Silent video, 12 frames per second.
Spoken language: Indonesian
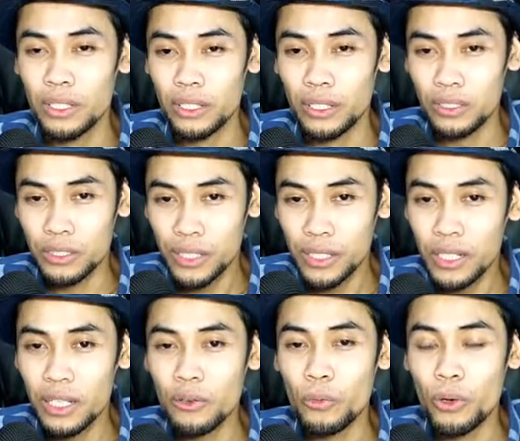
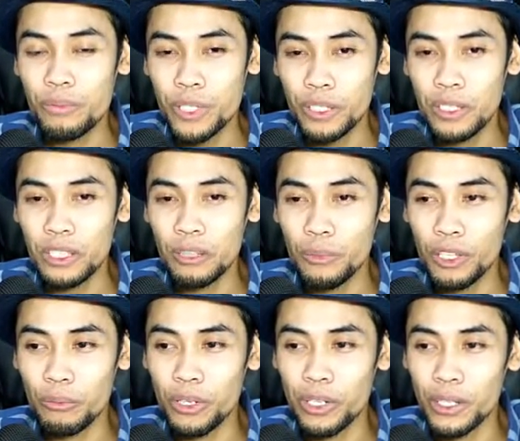jika websitenya
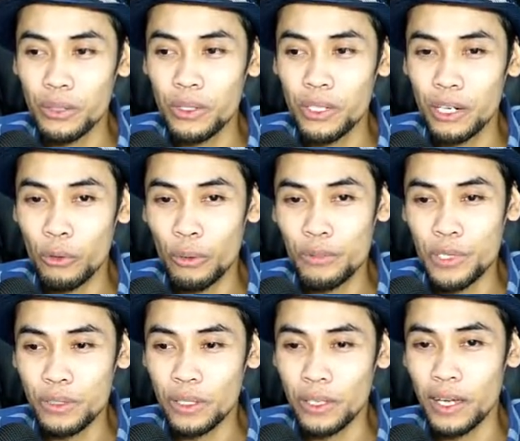teman-teman itu adalah
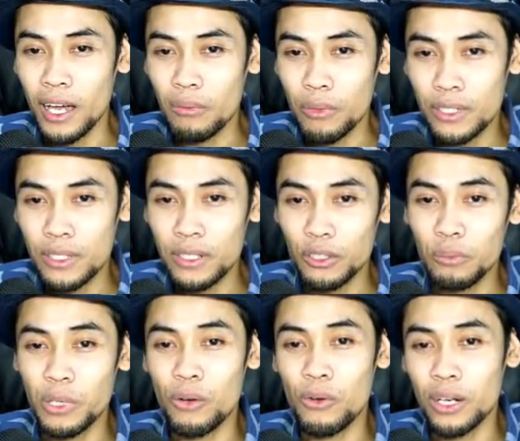website e-commerce atau
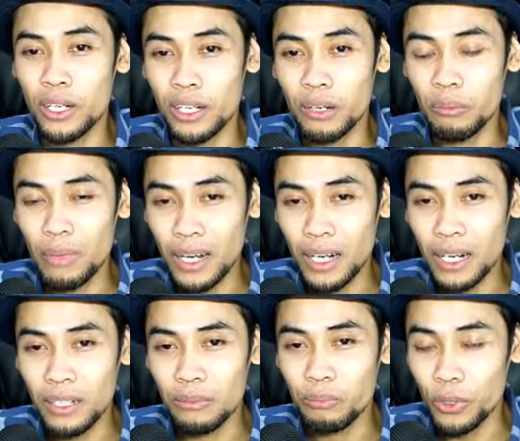menawarkan
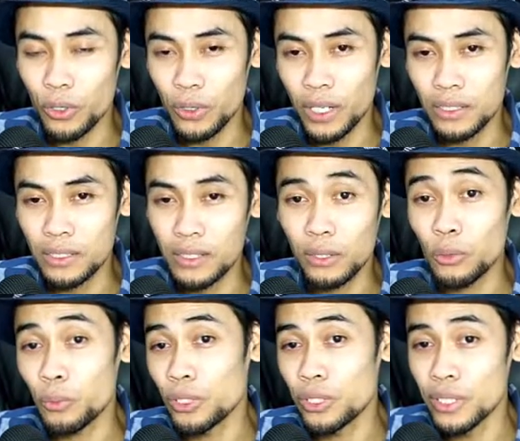barang, produk,
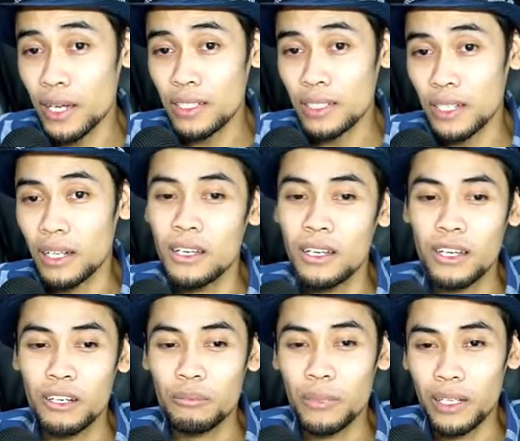ataupun jasa,
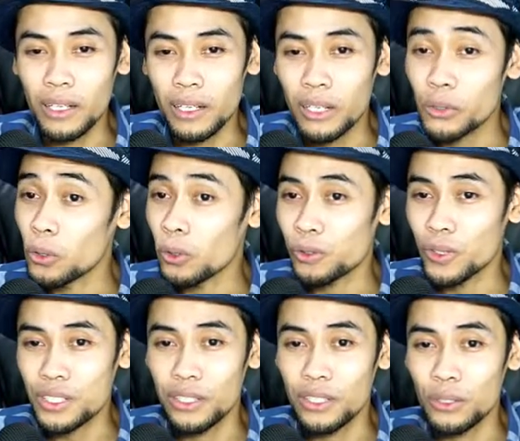maka call to
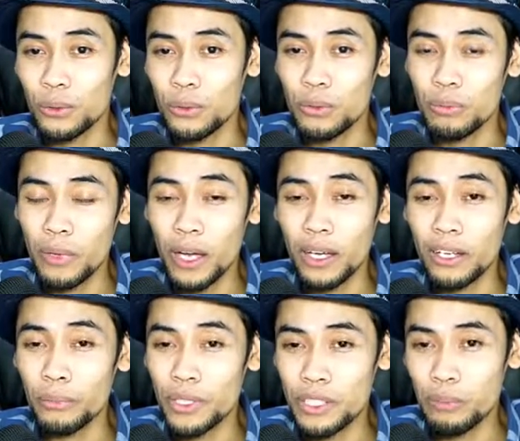action itu
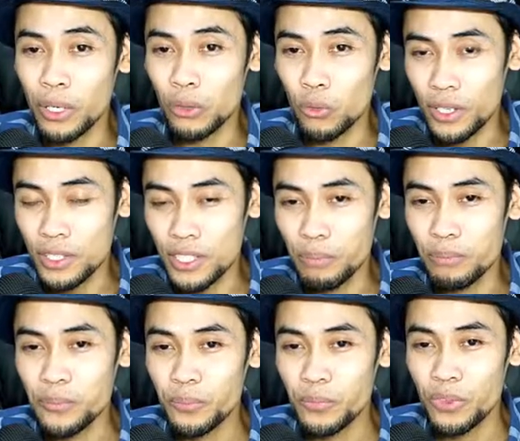akan bersifat wajib.
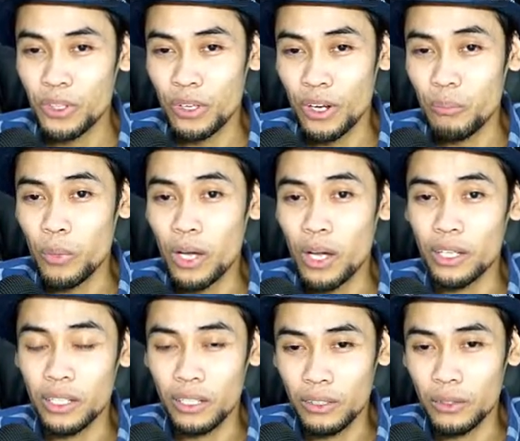Kenapa?
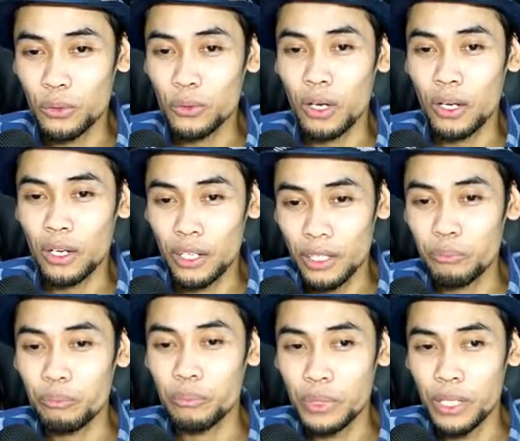Ya tentu karena
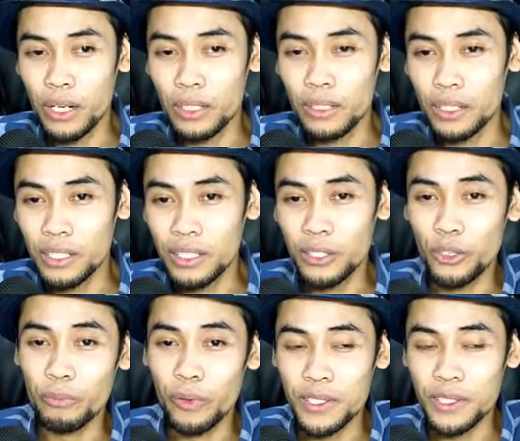biar terjadi
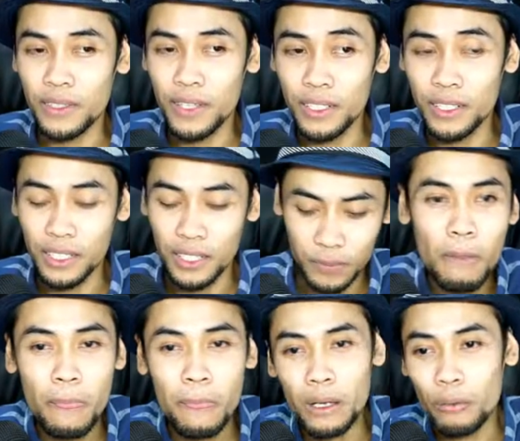konversi tadi.
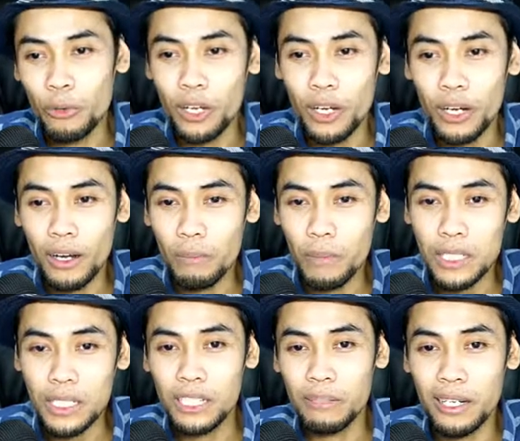Kemudian apa
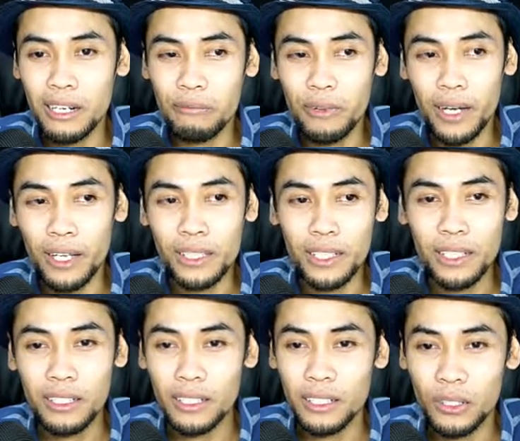saja
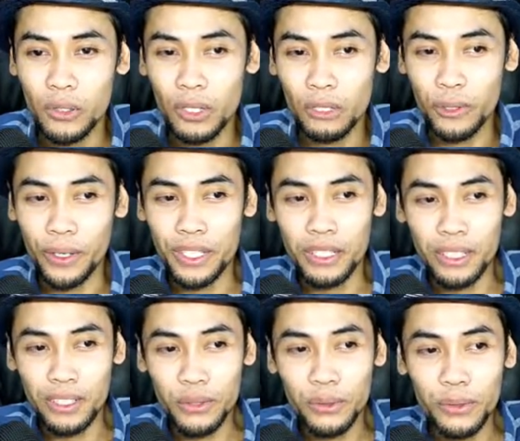manfaatnya? Call to action
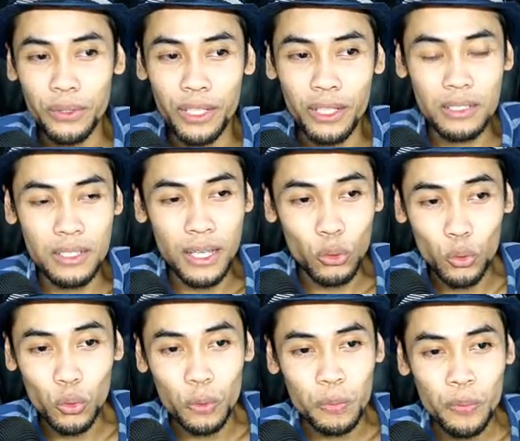itu ya
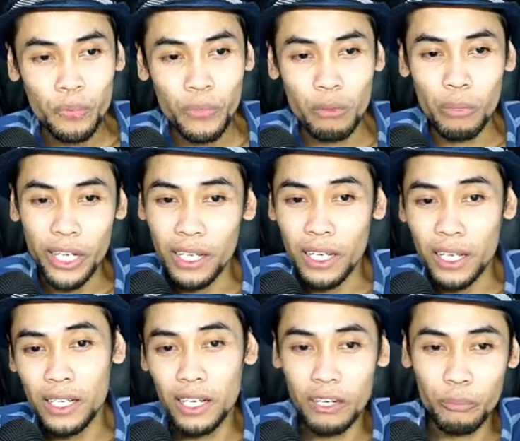satu,
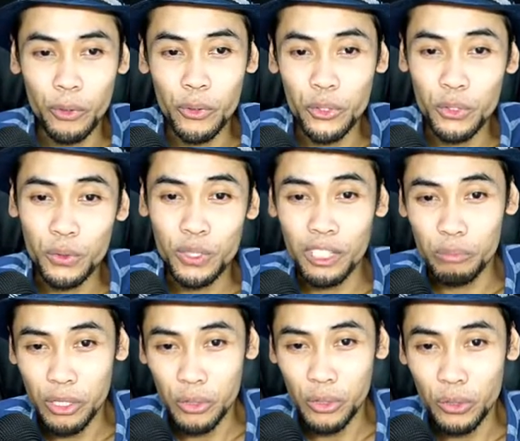menghindari agar pengunjung tidak
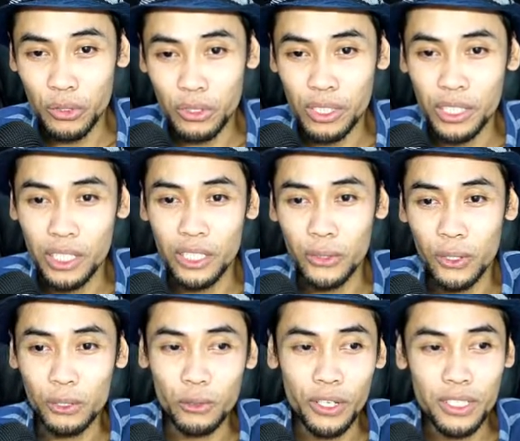bingung. Jadi
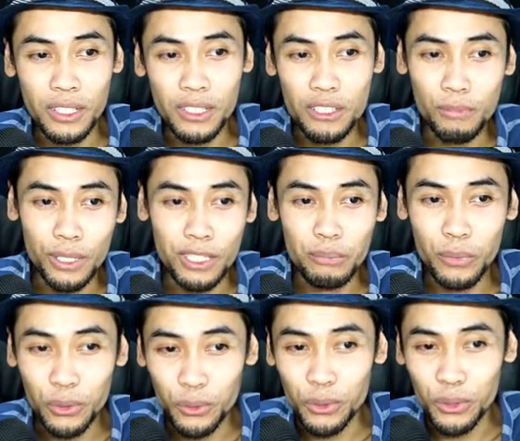call to action semacam
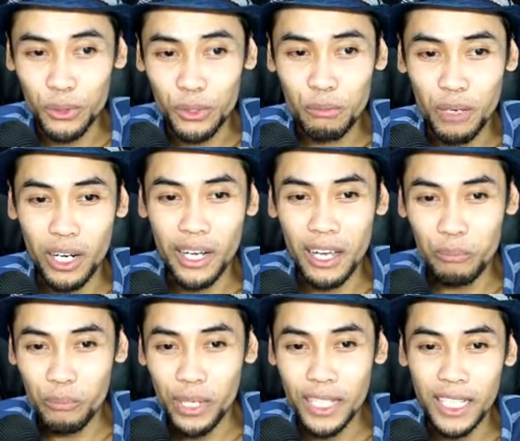petunjuk mengenai
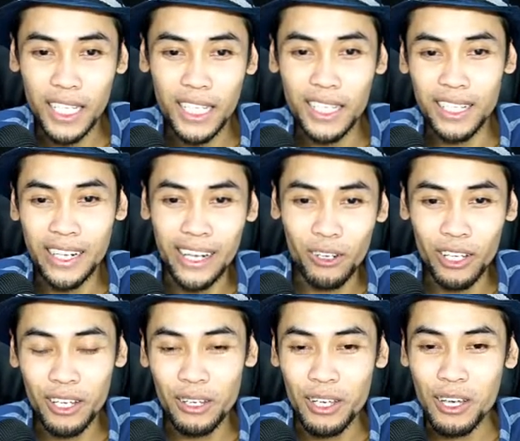apa yang ingin diri
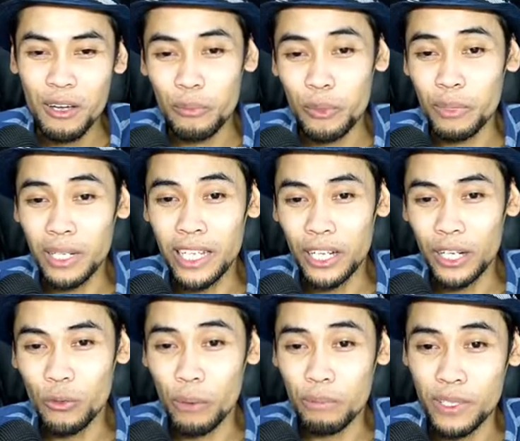oleh pemilik
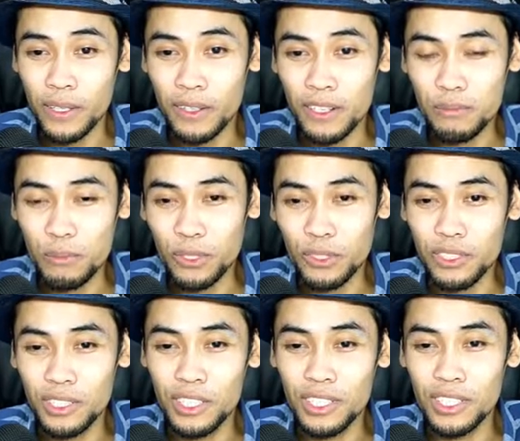website tersebut.
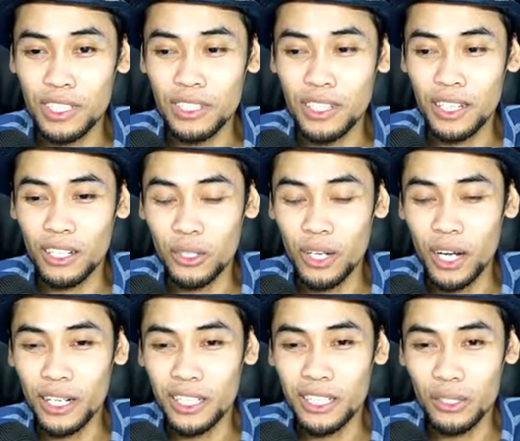Jadi dengan
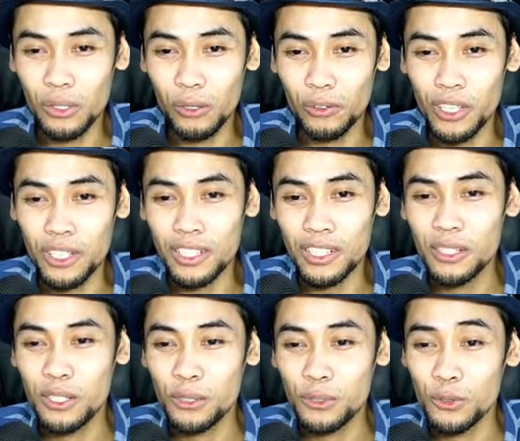adanya call to action
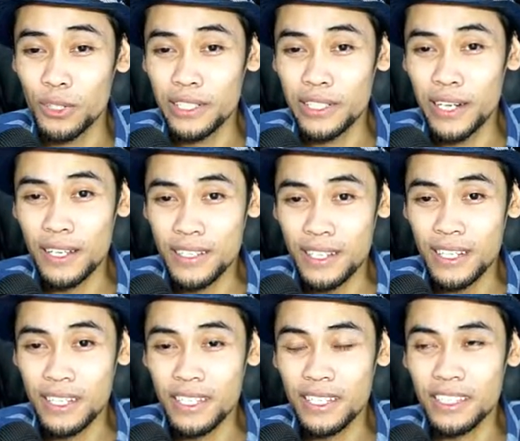sudah jelas
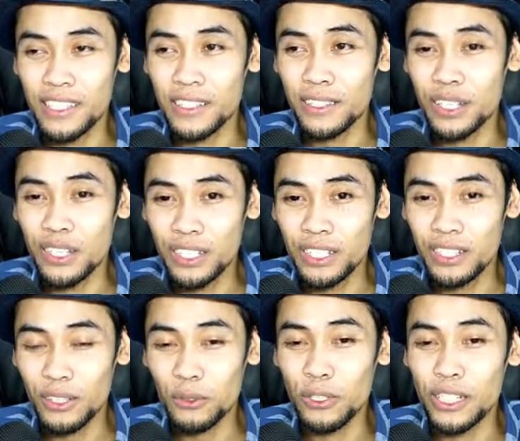sekali intention
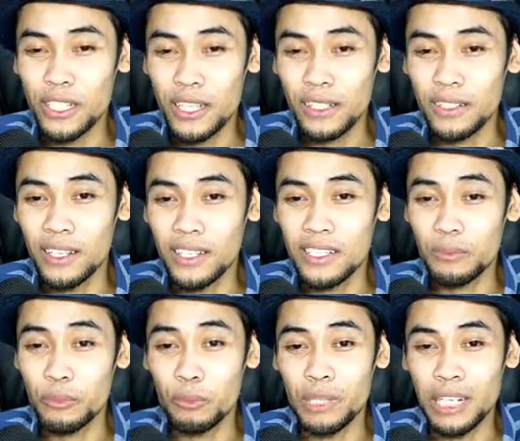atau niat dari si
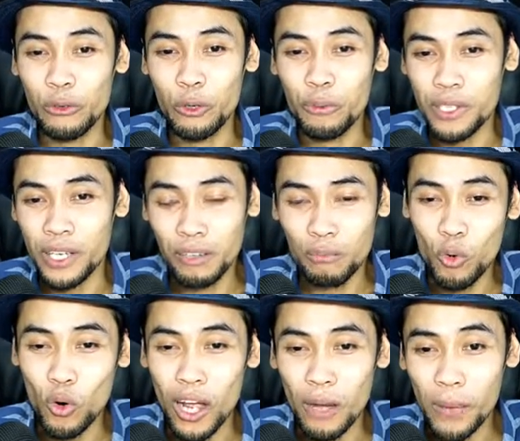pemilik website
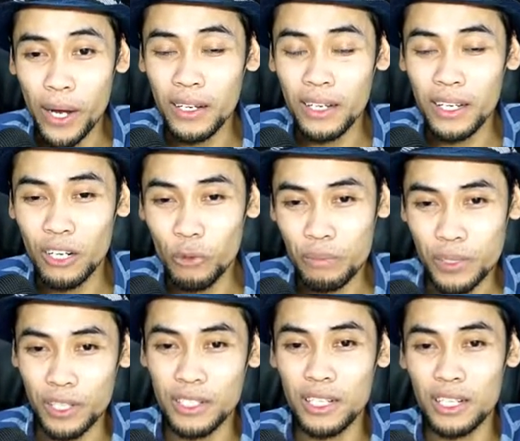mau ngapain dengan
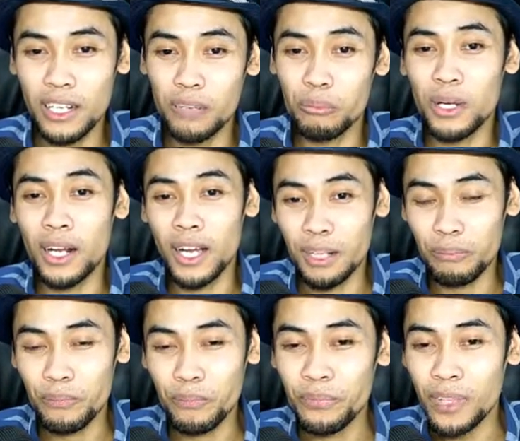websitenya dan
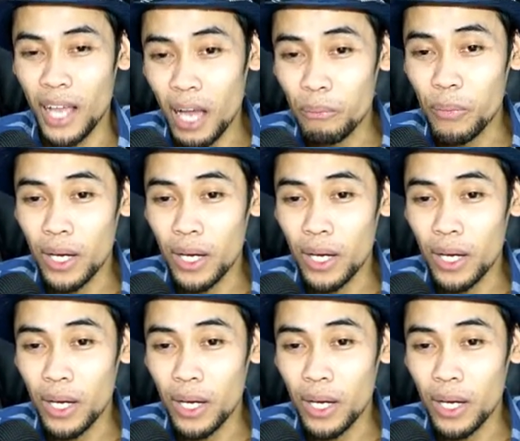berharap apa